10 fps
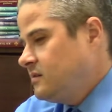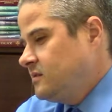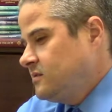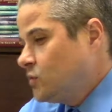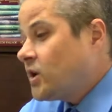
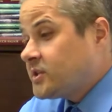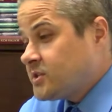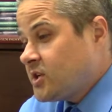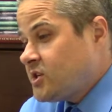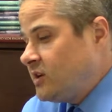Ну, как
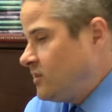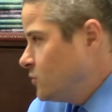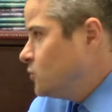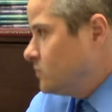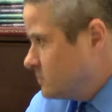изначально?
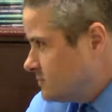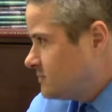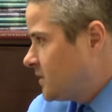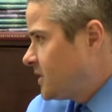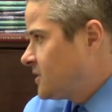Ну,
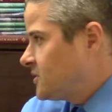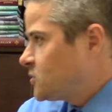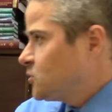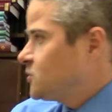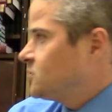понятно,
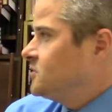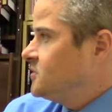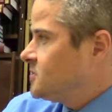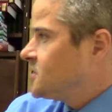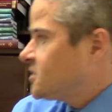что
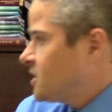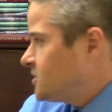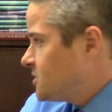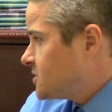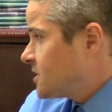изначально
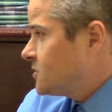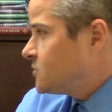здесь находилась